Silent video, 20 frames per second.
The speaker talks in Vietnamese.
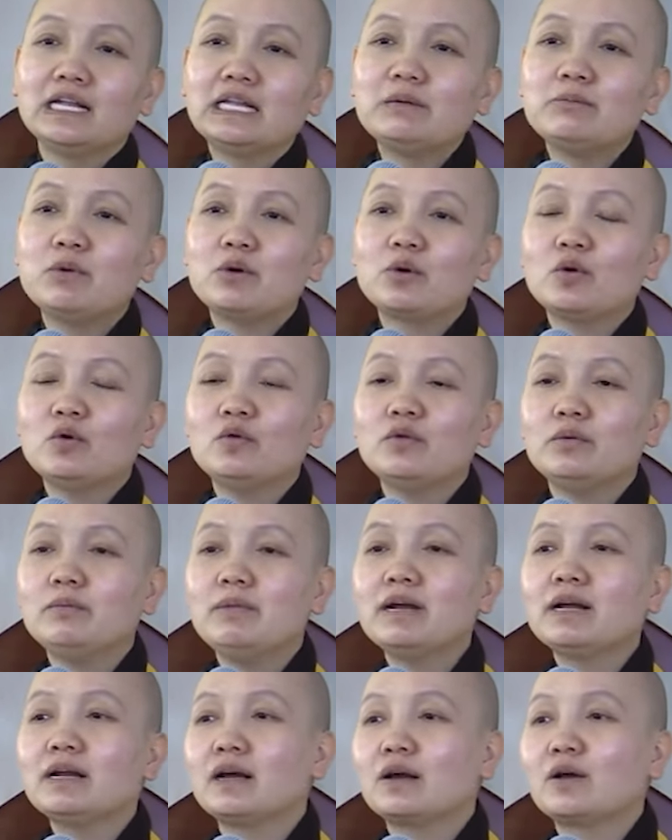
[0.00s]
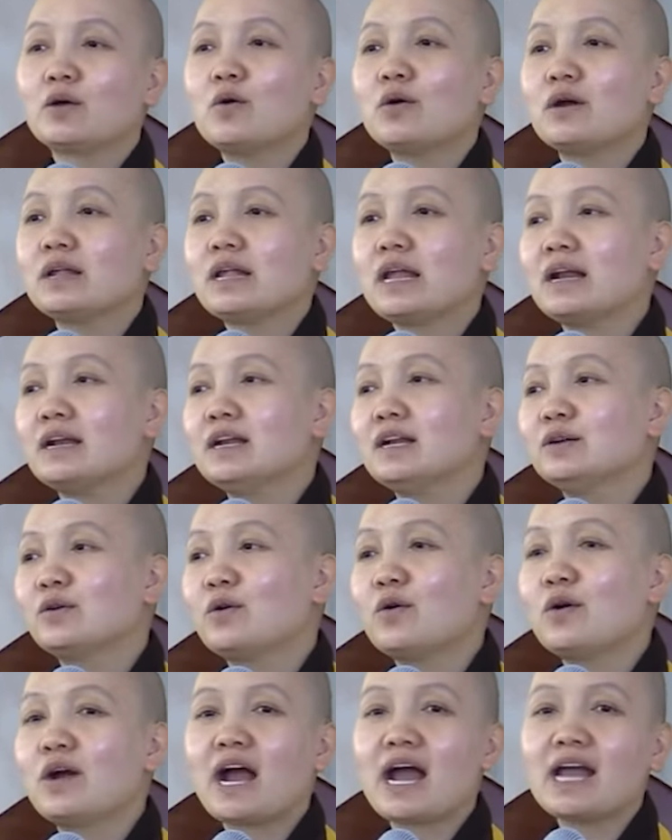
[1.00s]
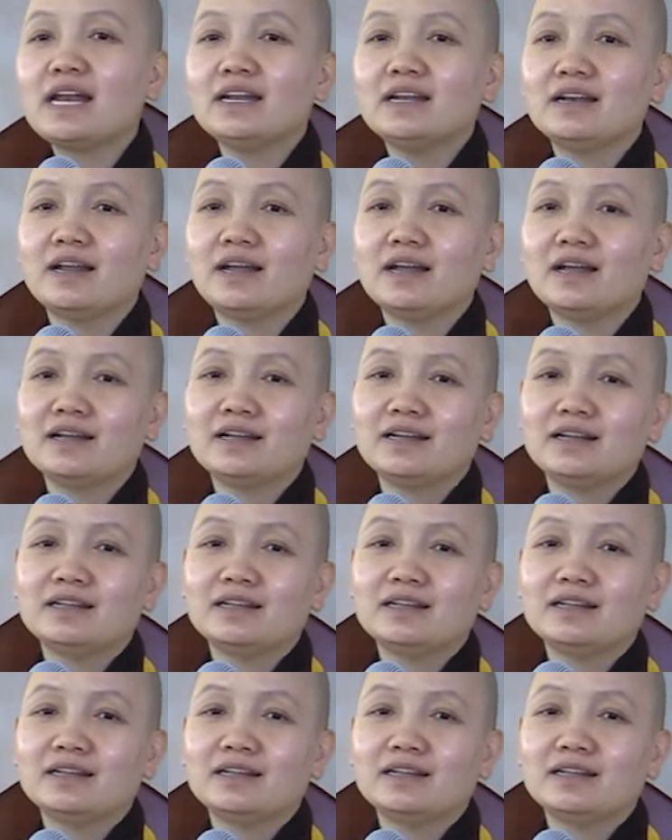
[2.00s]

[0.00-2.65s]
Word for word: Nhưng mà quý vị biết là cô gia đình cô gái này nè